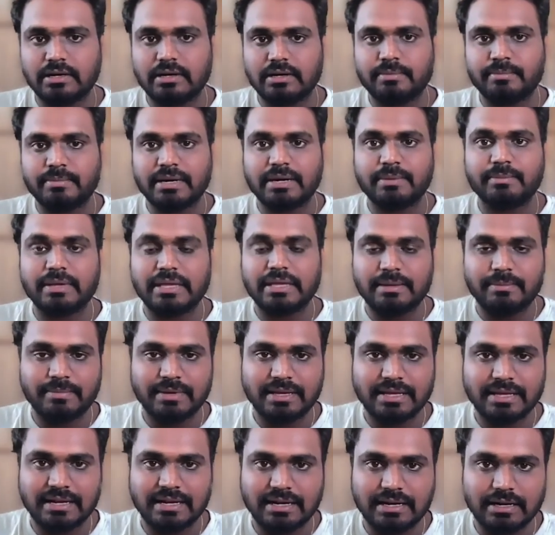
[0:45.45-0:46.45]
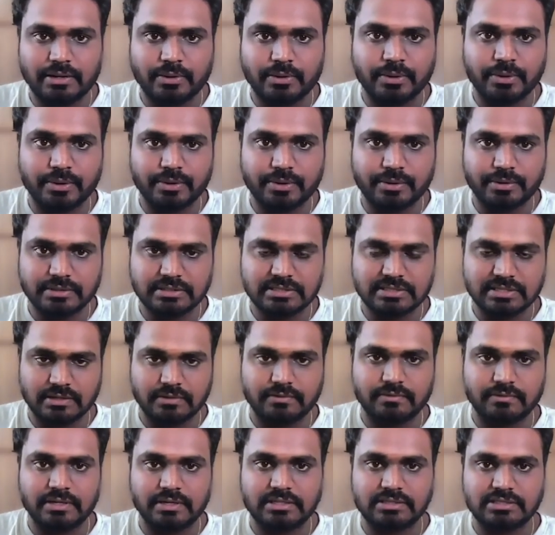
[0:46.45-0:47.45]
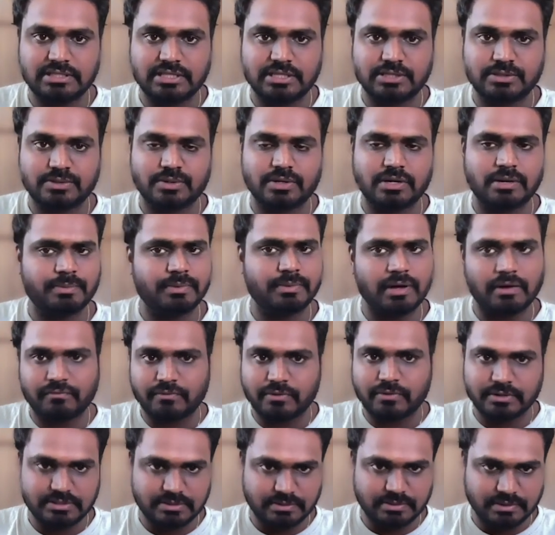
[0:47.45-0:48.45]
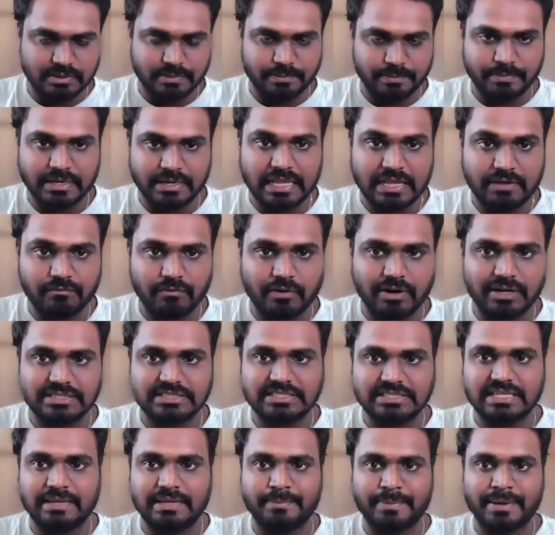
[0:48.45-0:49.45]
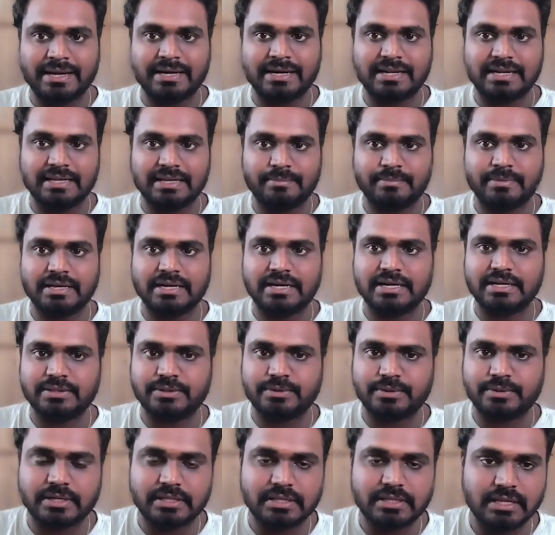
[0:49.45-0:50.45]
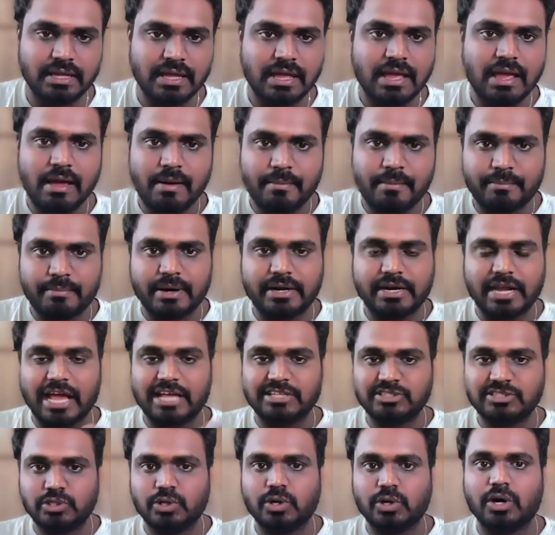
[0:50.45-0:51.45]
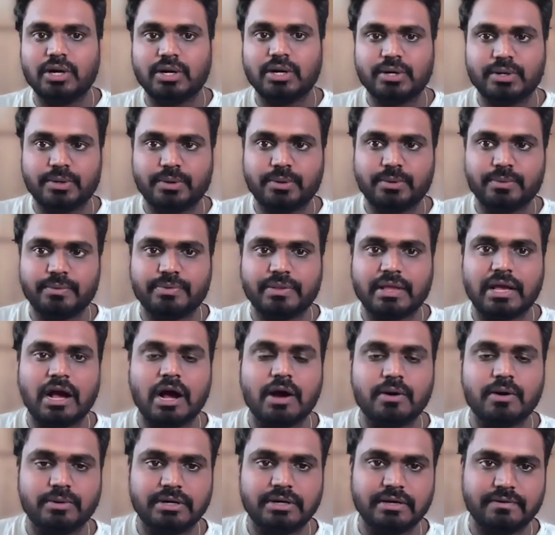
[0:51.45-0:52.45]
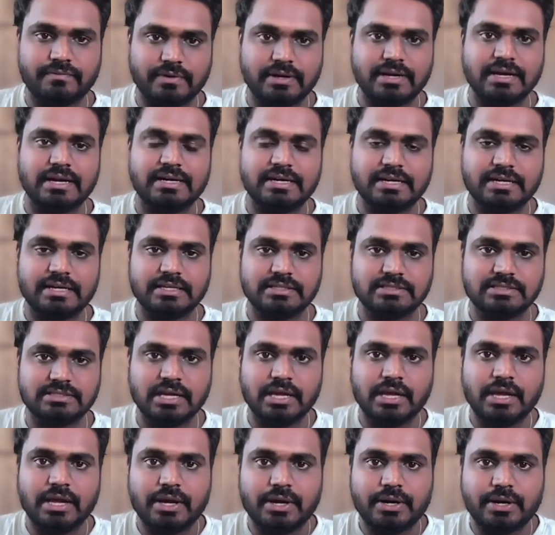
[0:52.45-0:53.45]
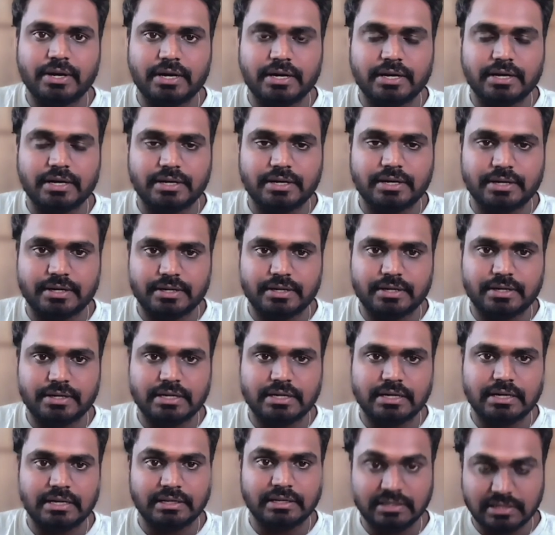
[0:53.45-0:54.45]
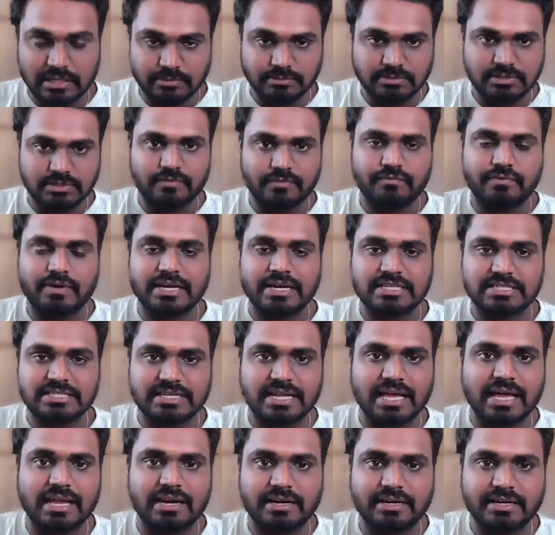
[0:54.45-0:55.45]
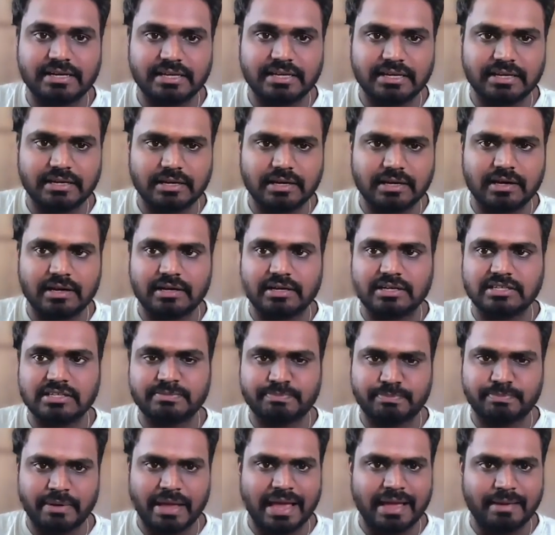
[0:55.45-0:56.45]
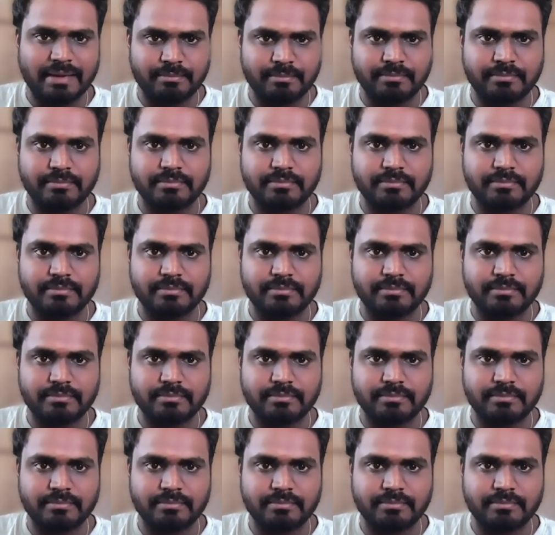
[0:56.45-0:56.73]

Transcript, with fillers: మనం ఈమెయిల్ హో సర్వర్ తీసుకున్నప్పుడు అఫ్ కోర్స్ డిఫాల్ట్ సి ప్యానల్ ఈమెయిల్ అనేది ఉంటుంది బట్ యాజ్ యూ ఆల్ నో హౌ డిఫికల్ట్ ఇట్ ఈస్ ఇన్ టర్మ్స్ ఆఫ్ ఫంక్షనాలిటీ స్పామ్